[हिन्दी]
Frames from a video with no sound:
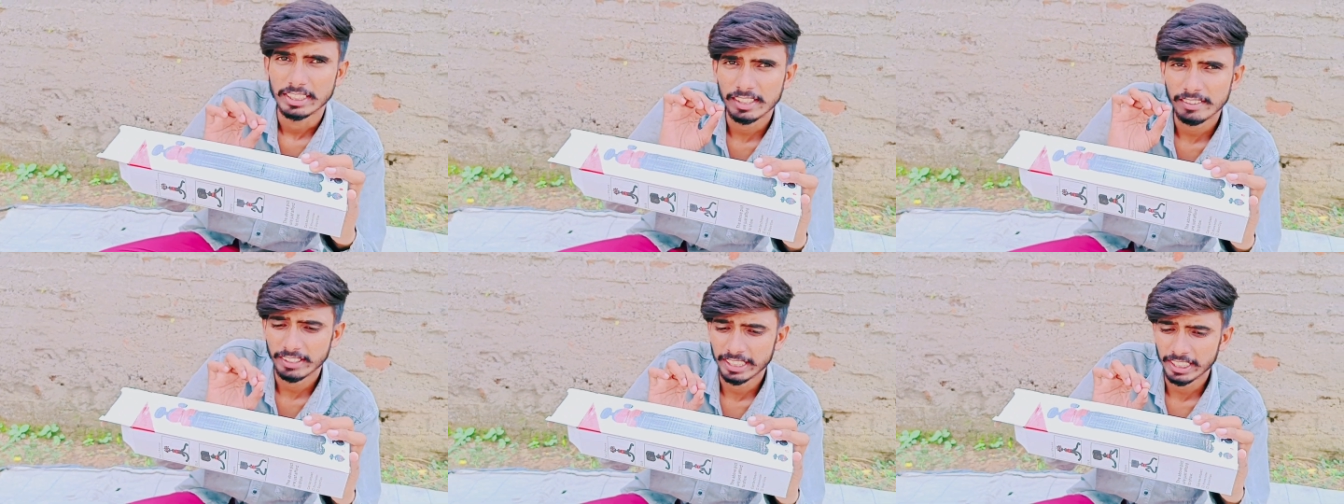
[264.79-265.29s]

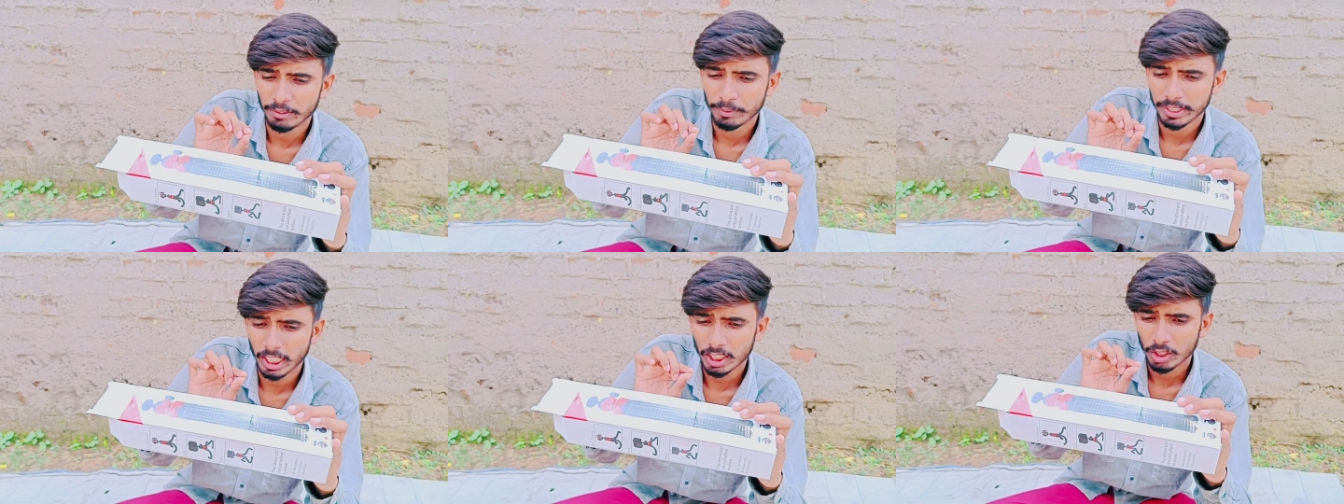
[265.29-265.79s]
तीस
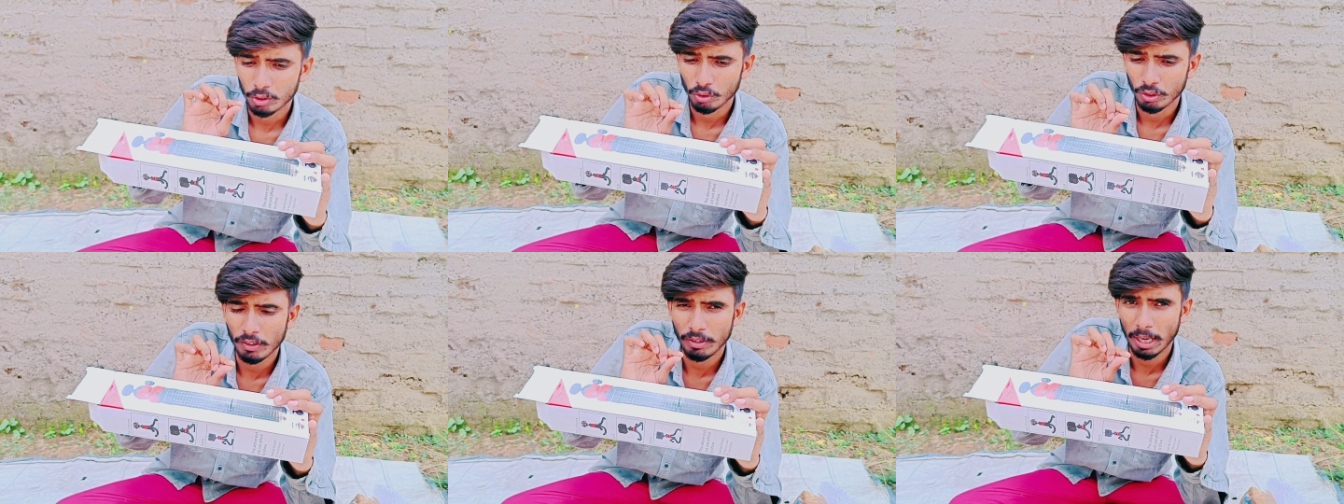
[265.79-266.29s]
सेंटीमीटर
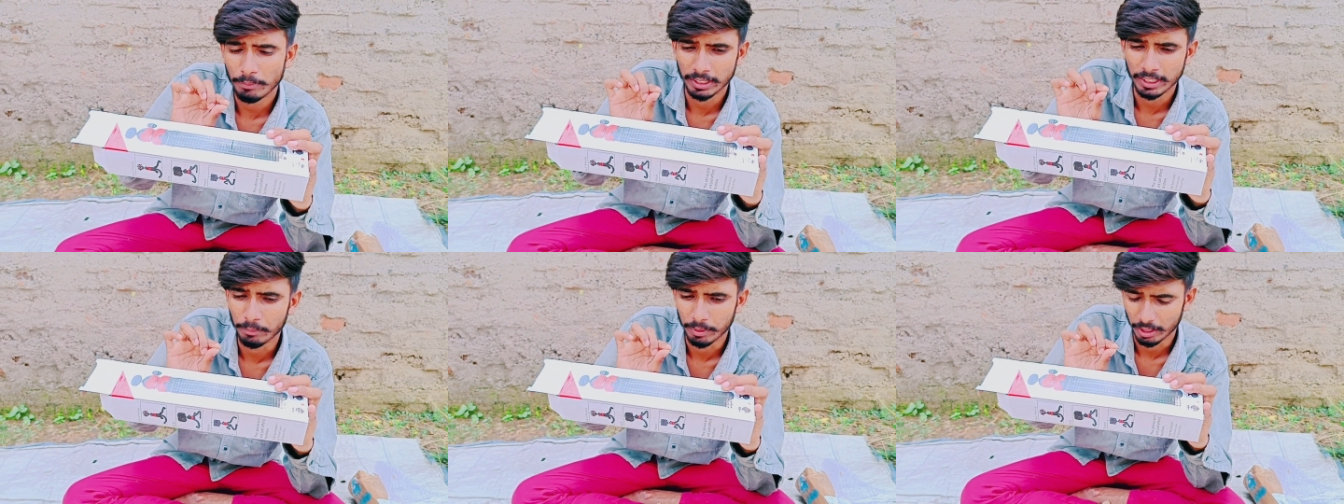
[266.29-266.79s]
गुने फाइव
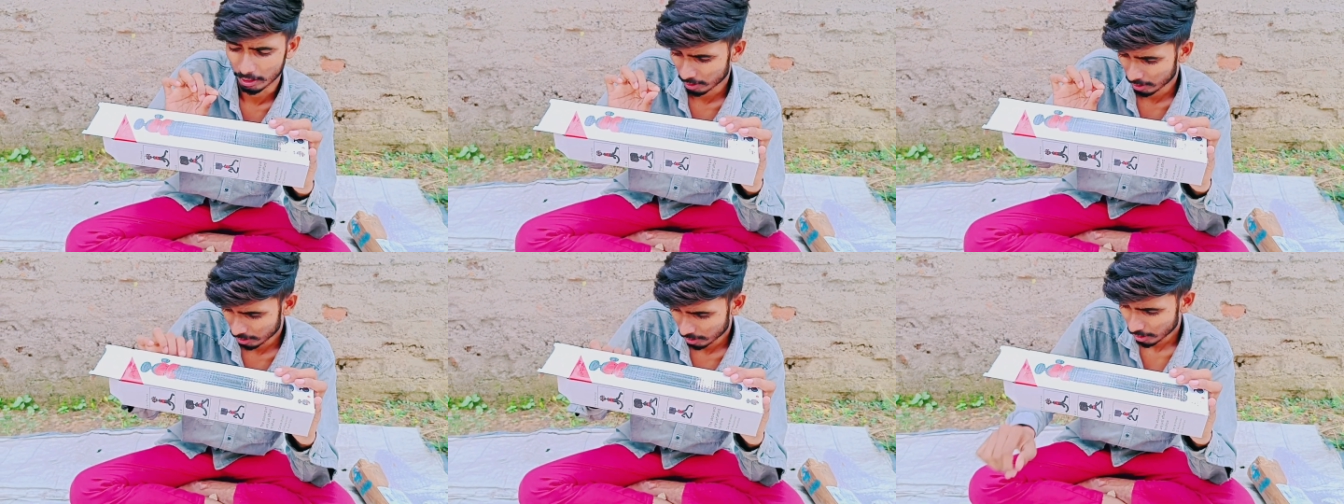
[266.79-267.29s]
सेंटीमीटर
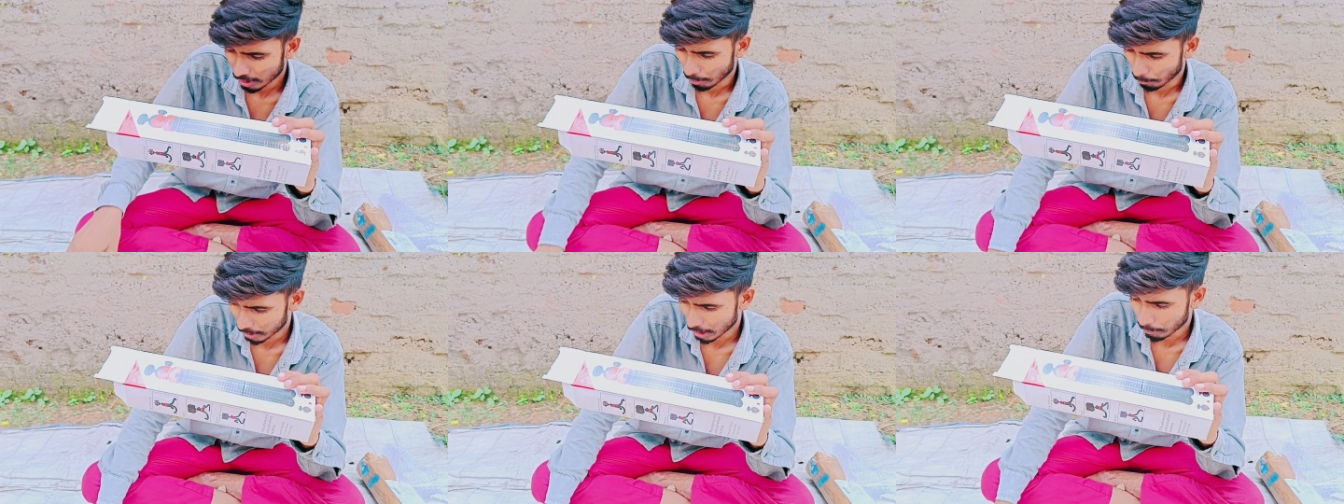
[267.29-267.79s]

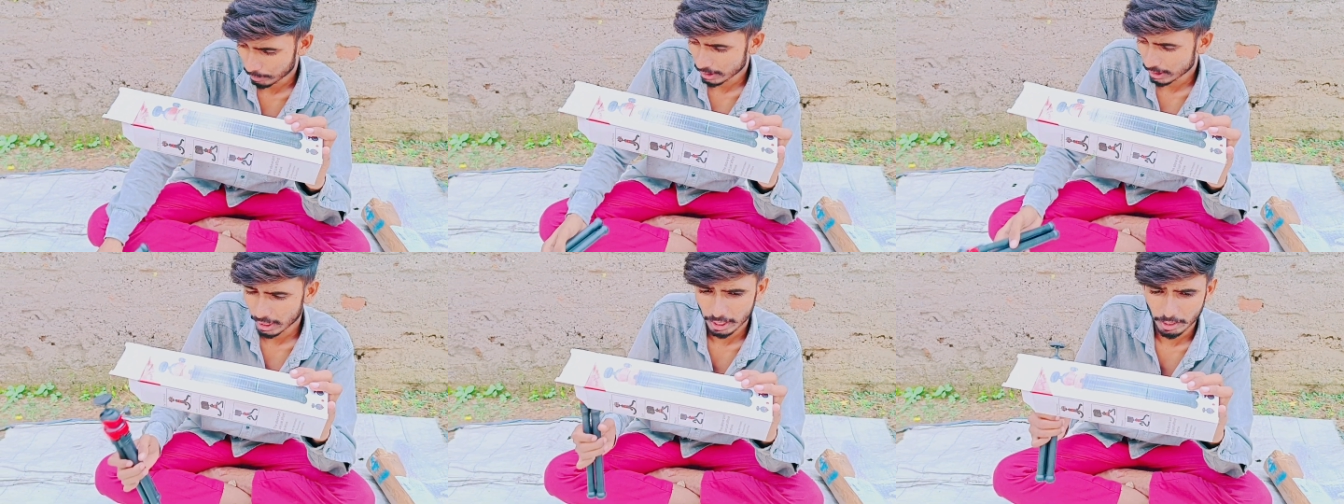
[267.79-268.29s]
मतलब कि
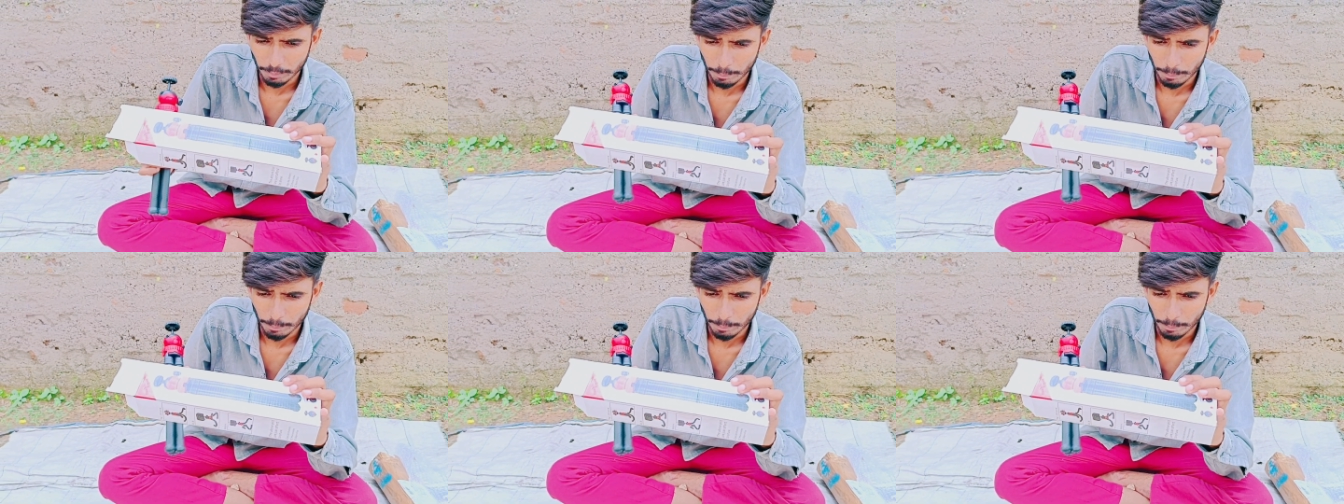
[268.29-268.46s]
ये